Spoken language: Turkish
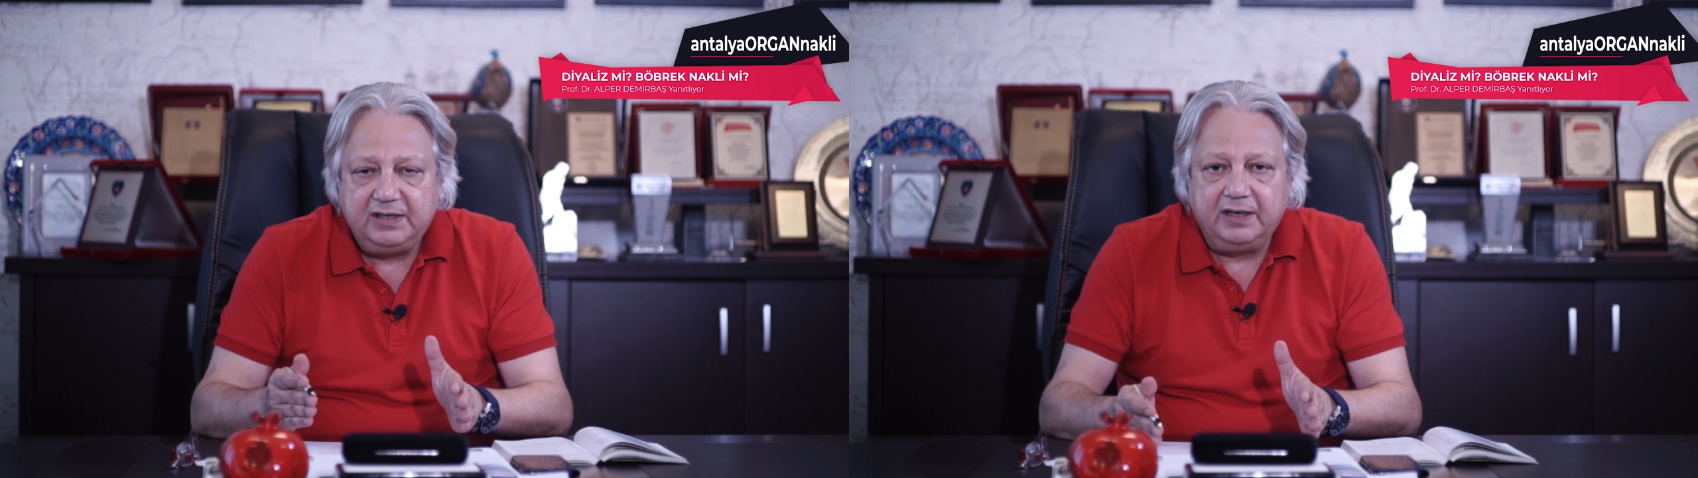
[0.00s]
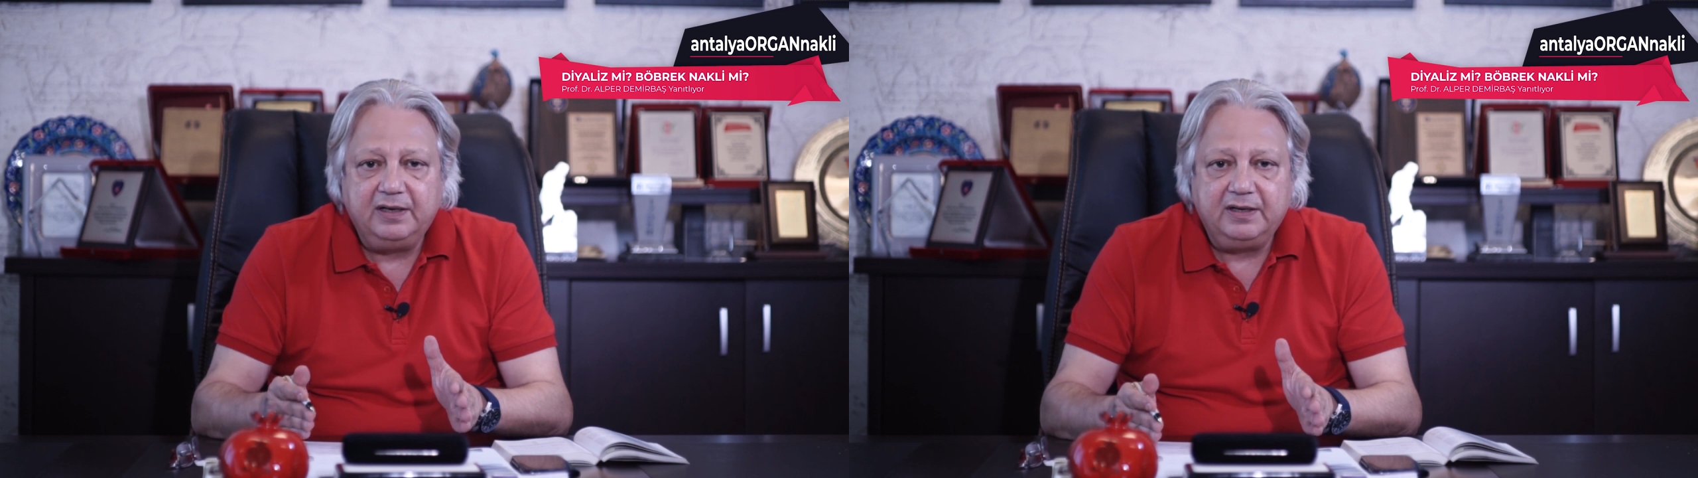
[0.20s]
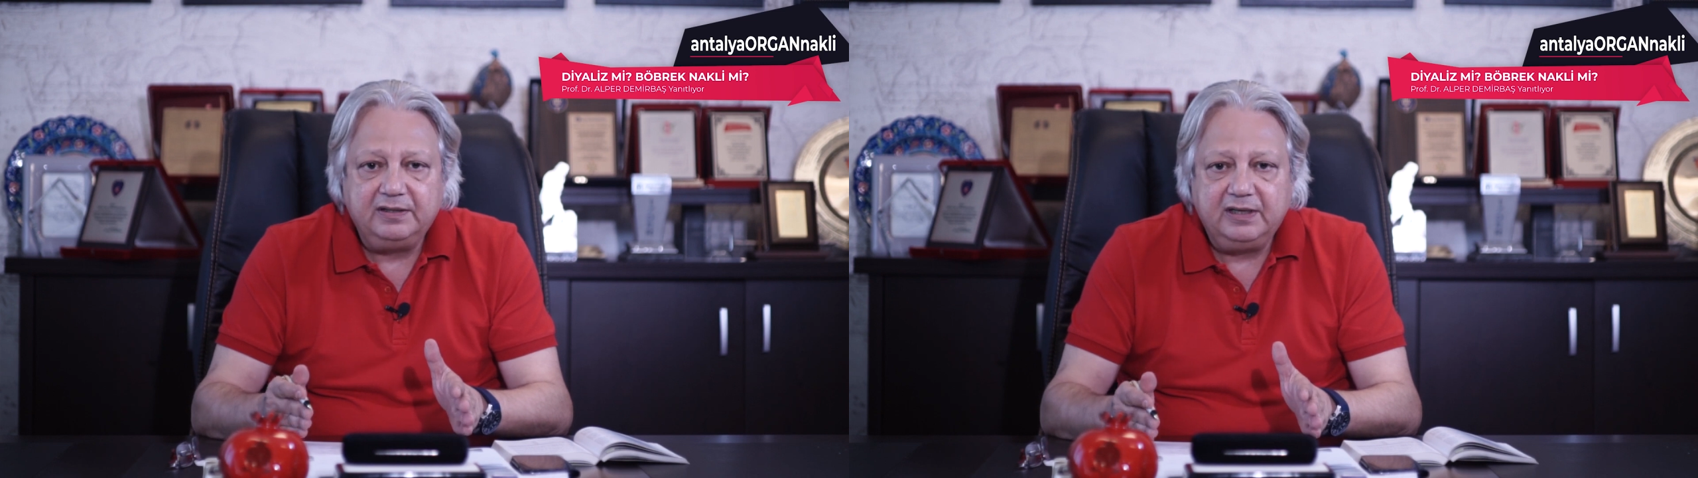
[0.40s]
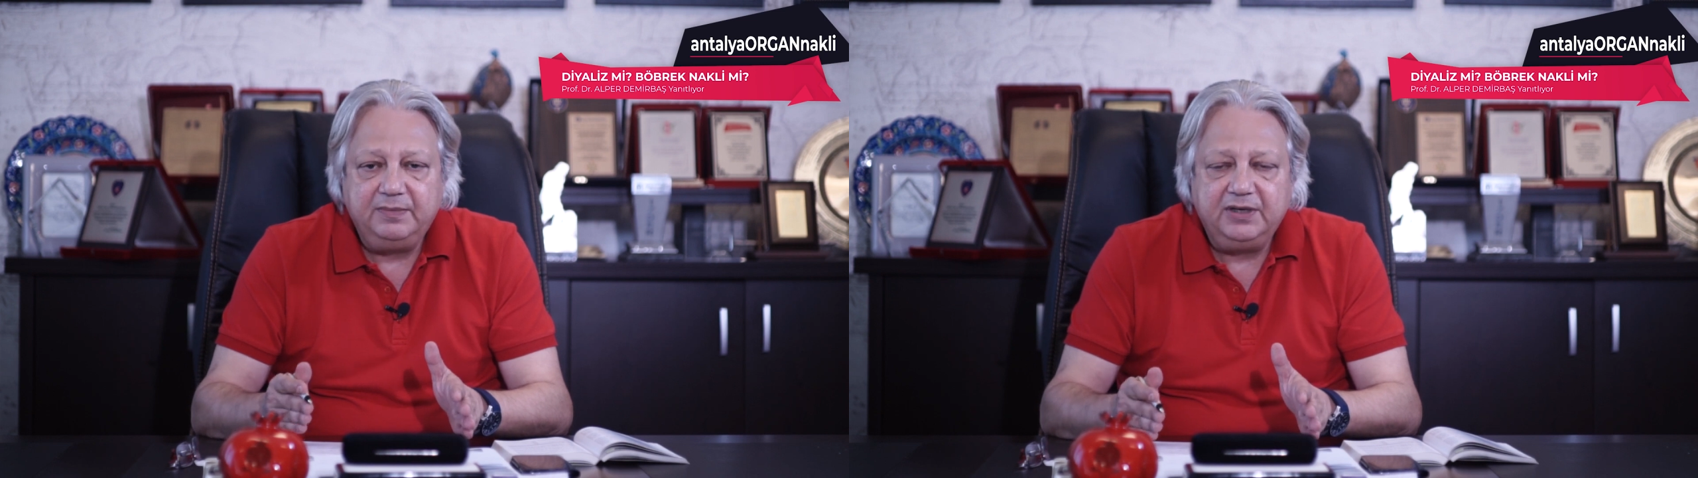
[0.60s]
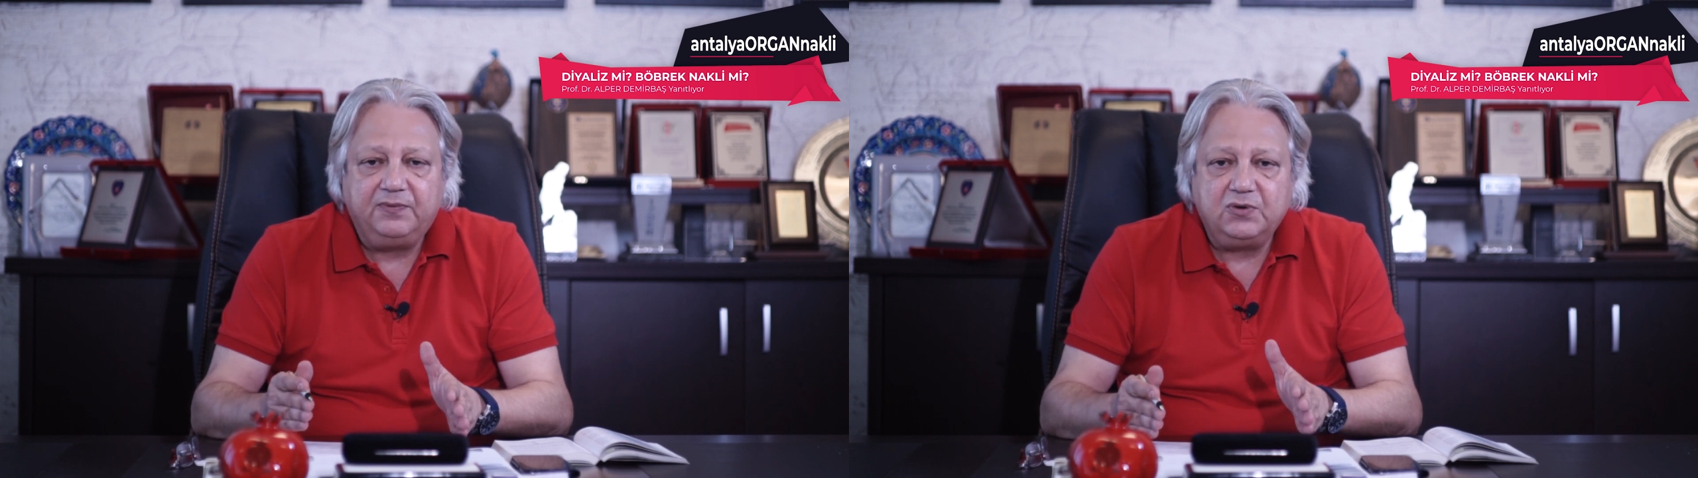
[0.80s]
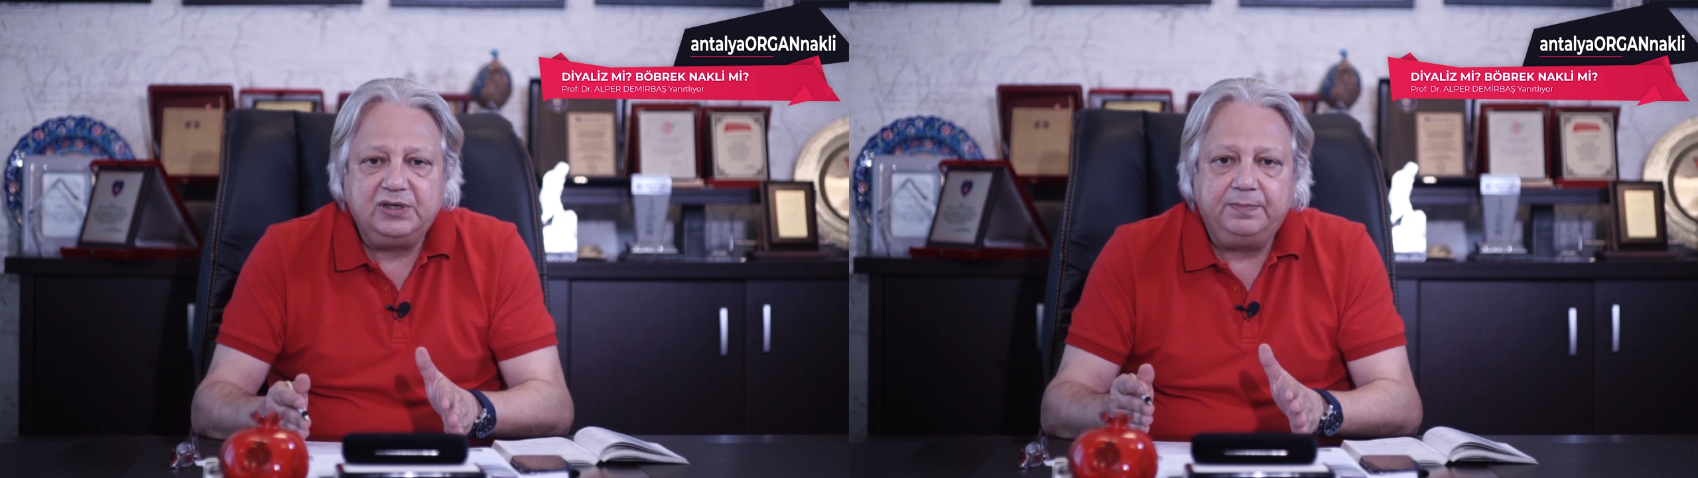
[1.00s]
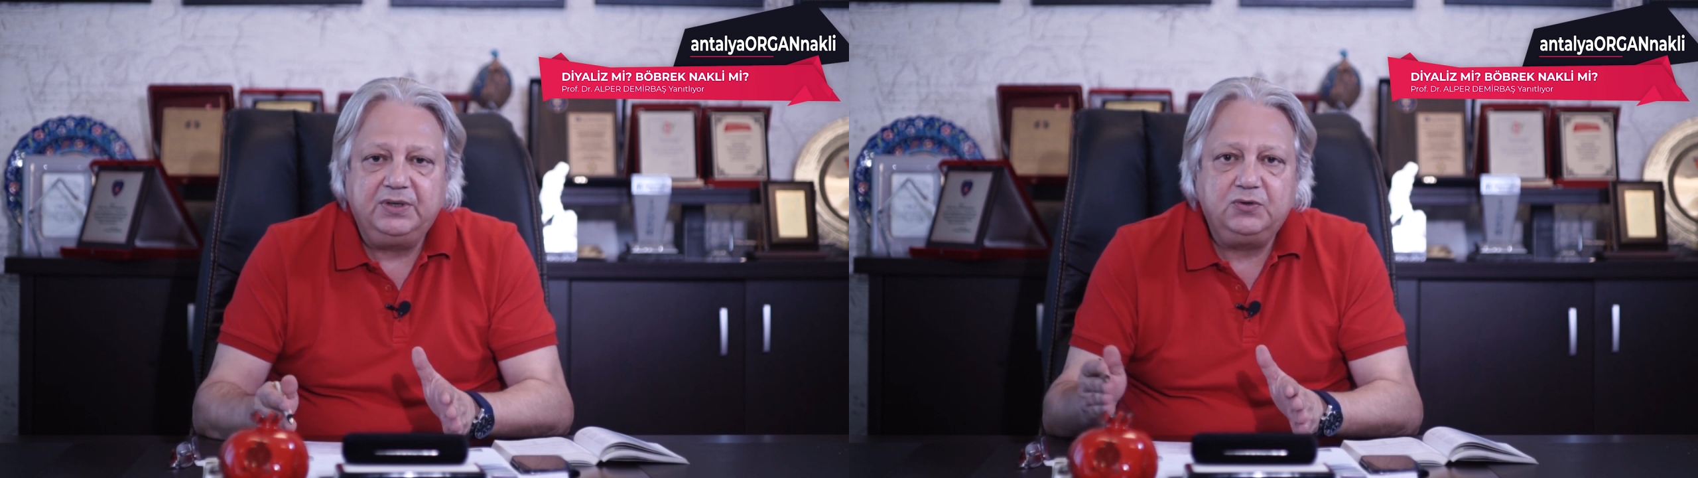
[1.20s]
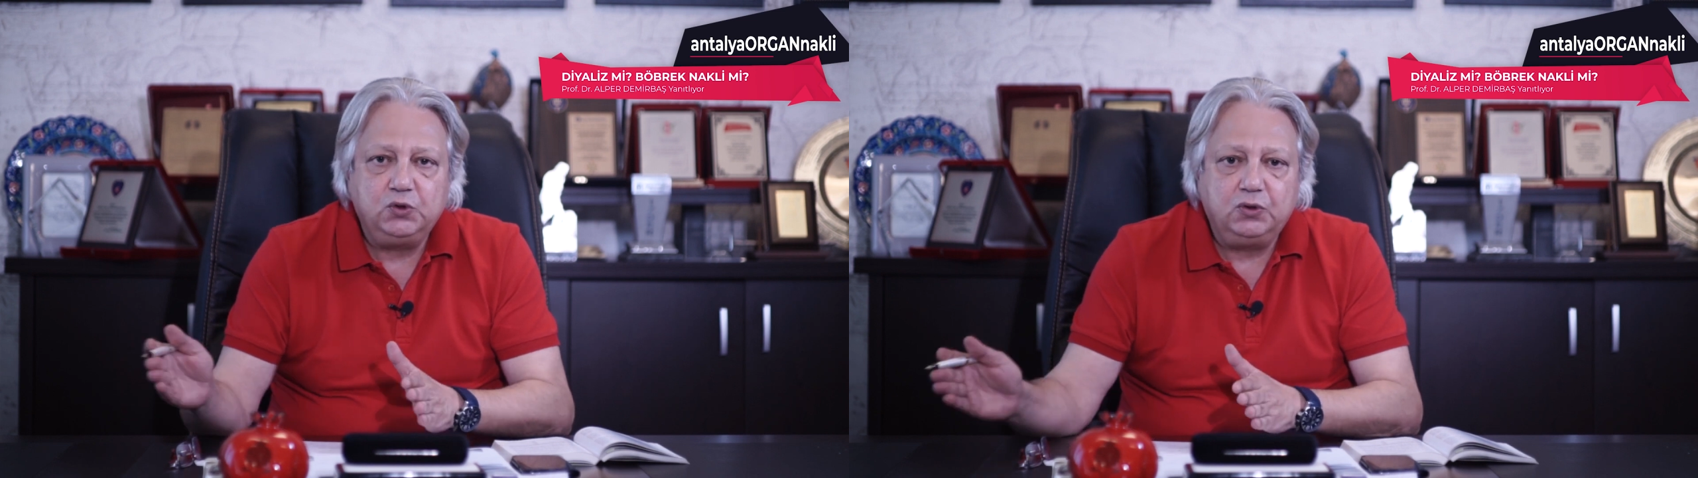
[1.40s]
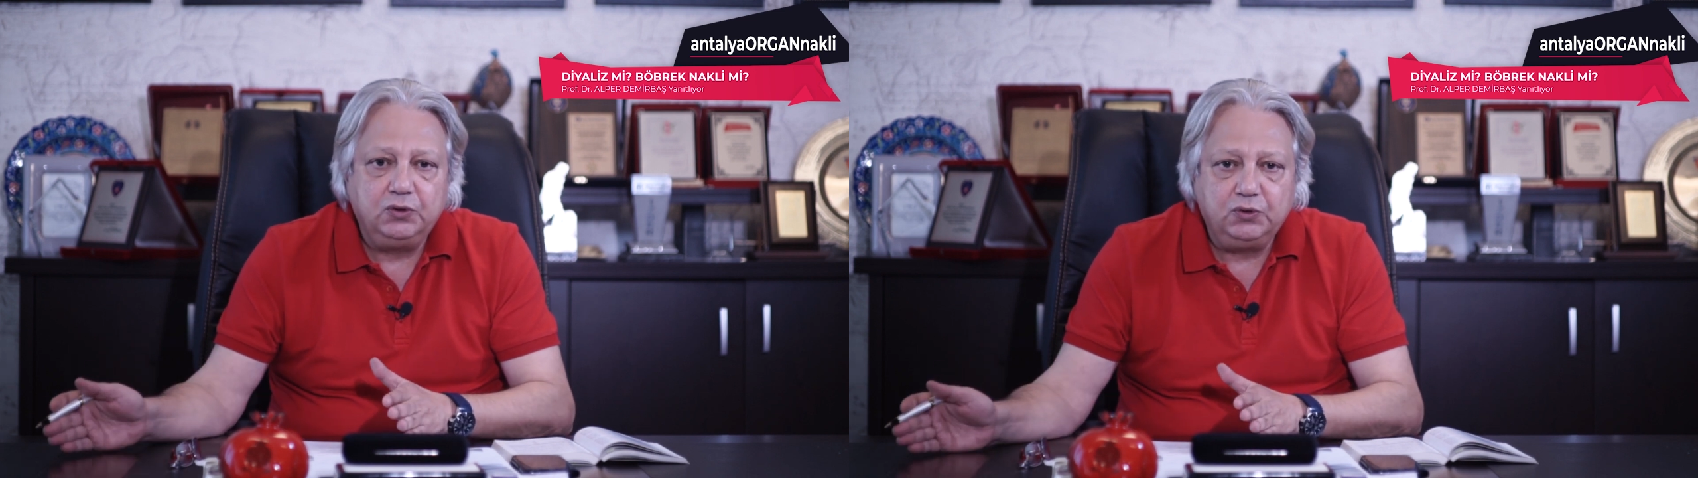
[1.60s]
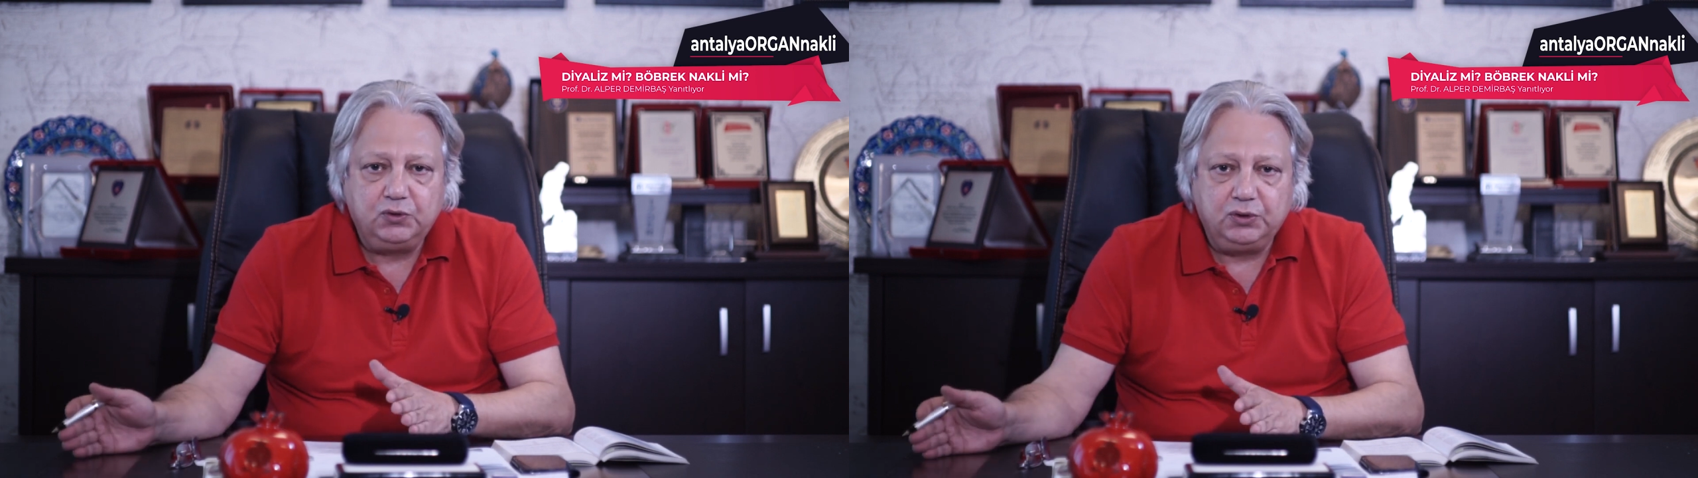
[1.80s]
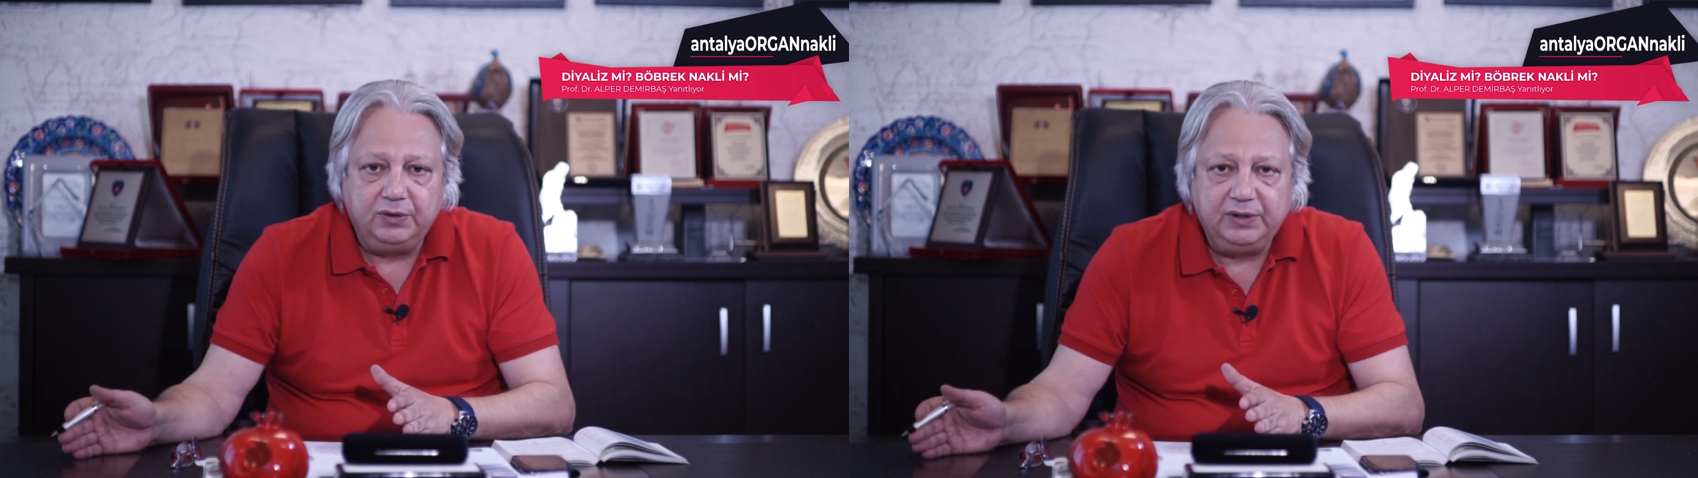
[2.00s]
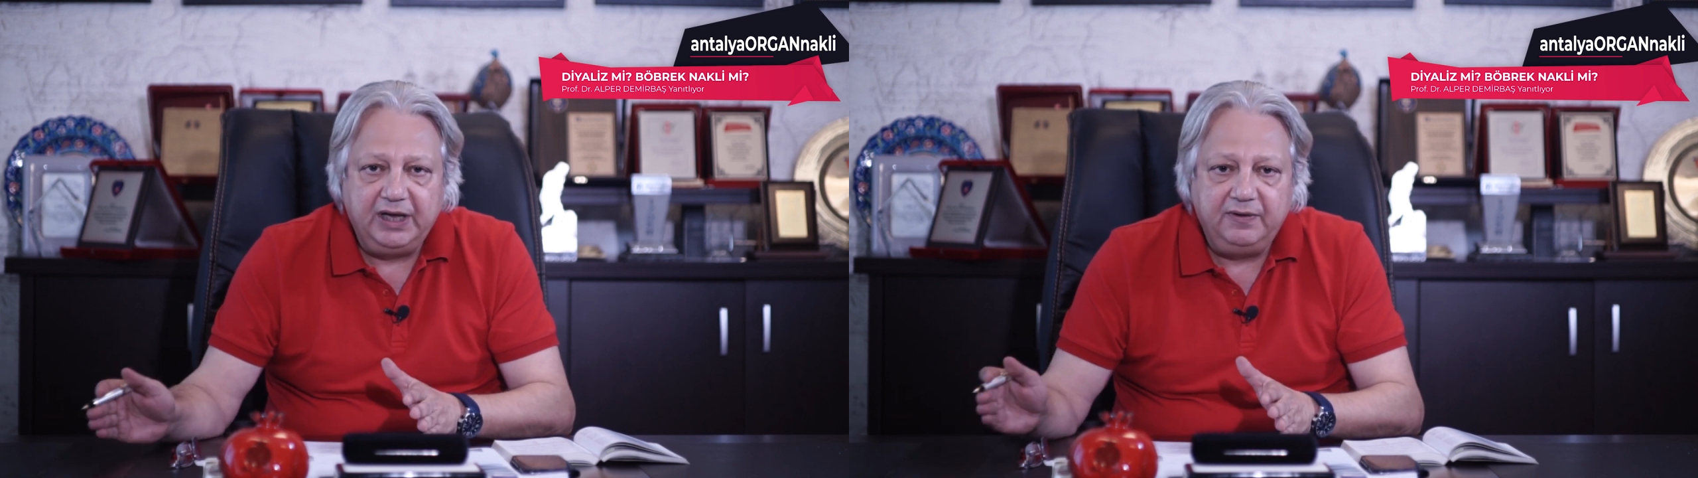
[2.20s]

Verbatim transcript: kenarında bir foseptik çukuru düşünün.